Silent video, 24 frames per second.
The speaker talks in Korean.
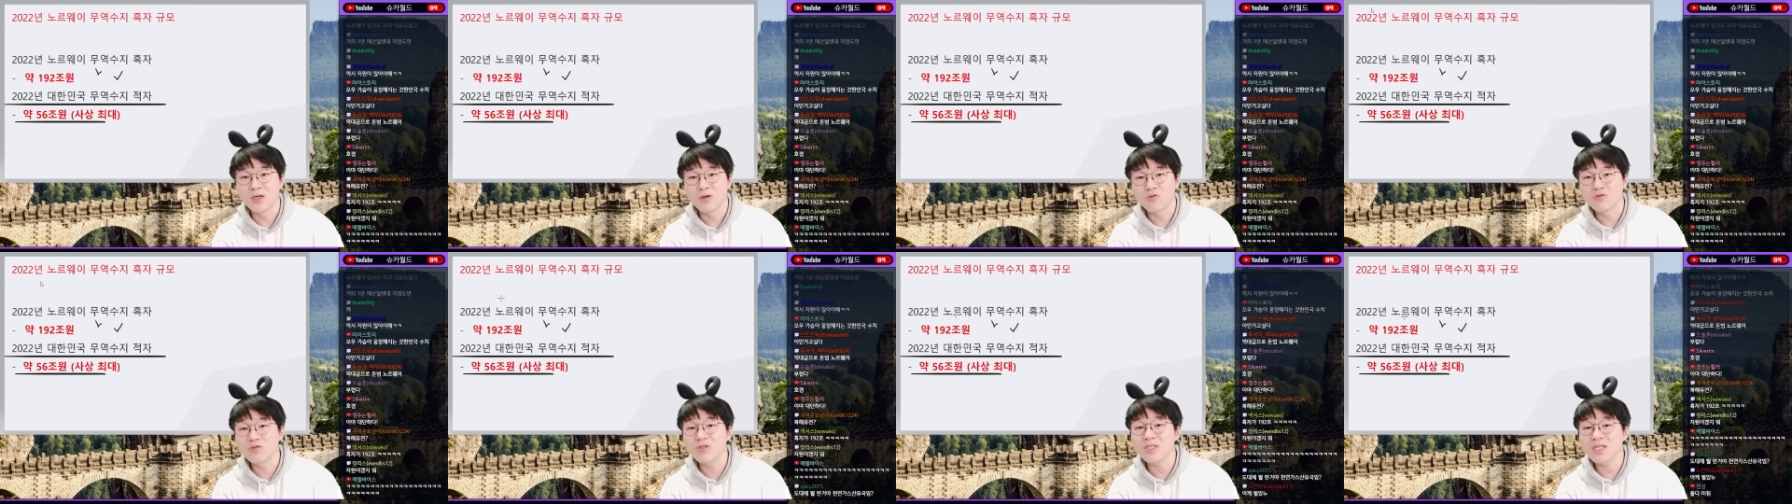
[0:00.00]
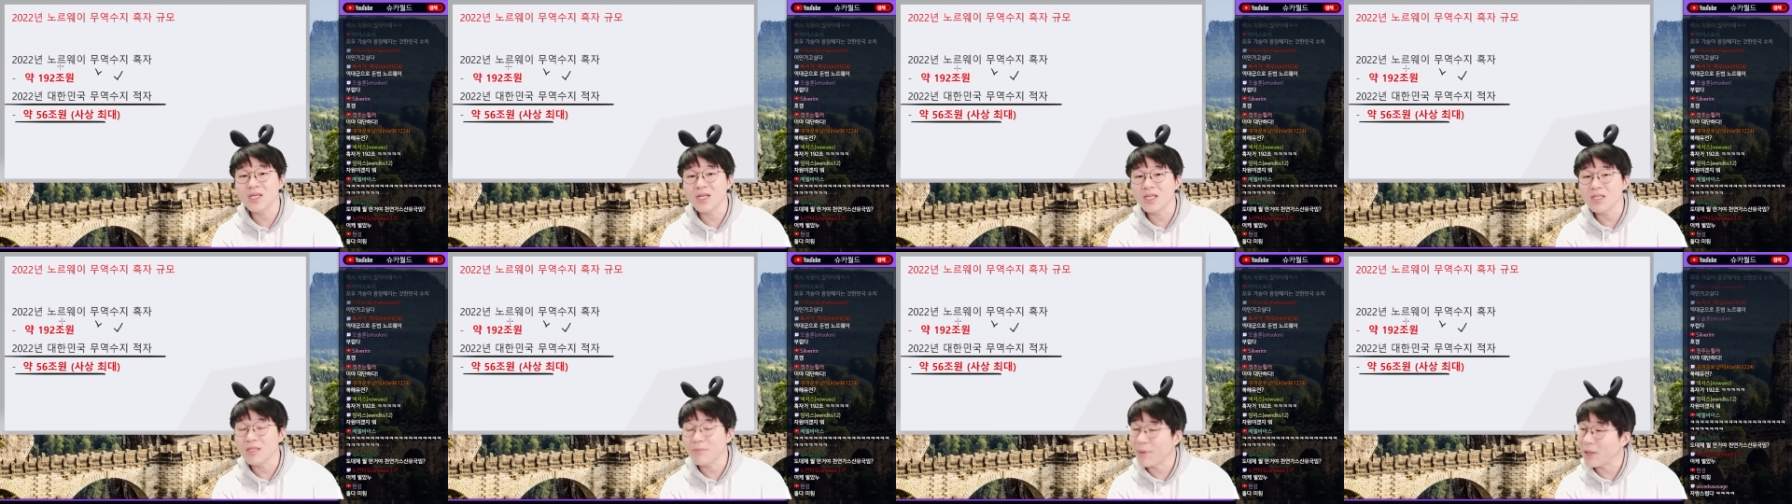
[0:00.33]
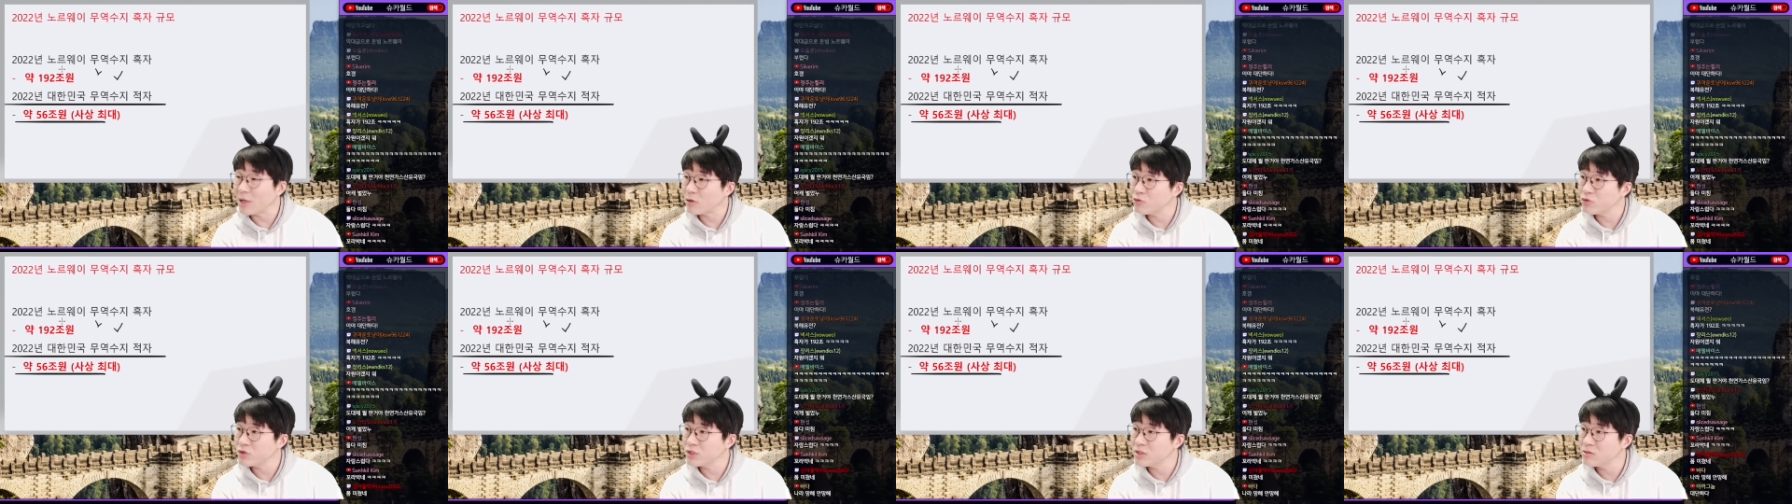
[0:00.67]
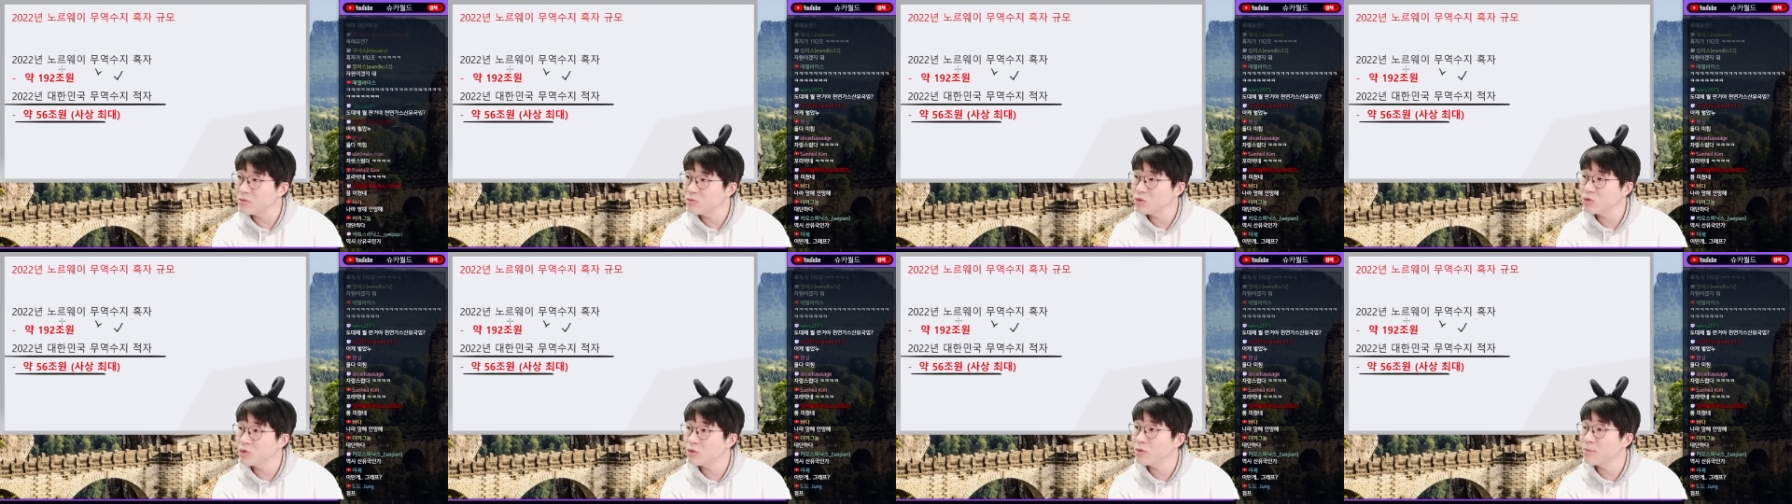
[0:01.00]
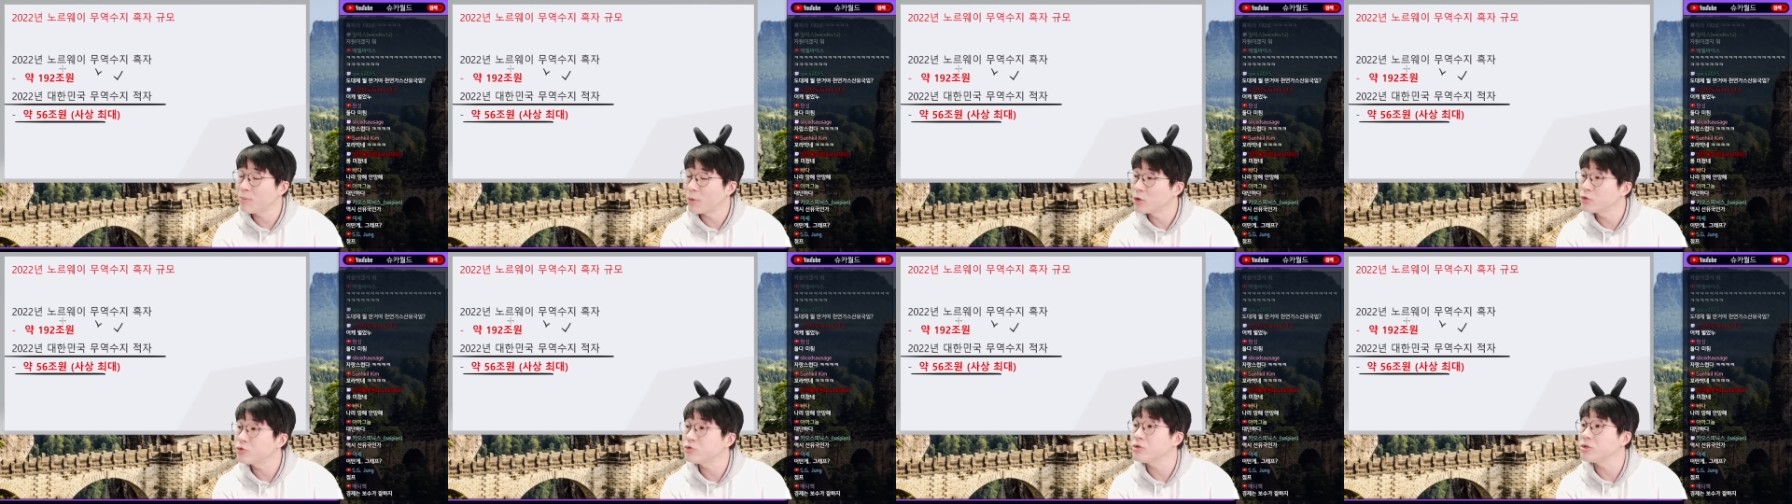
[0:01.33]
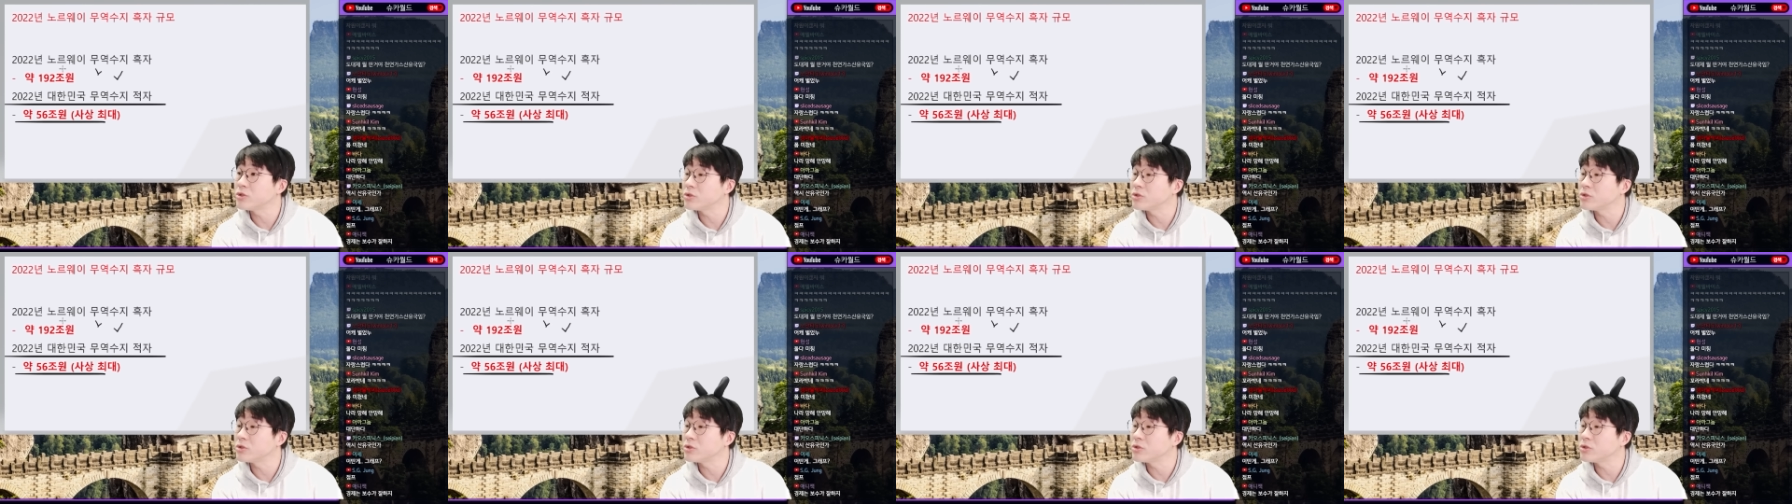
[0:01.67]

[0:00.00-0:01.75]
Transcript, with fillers: 우리나라는 192조 원 벌 수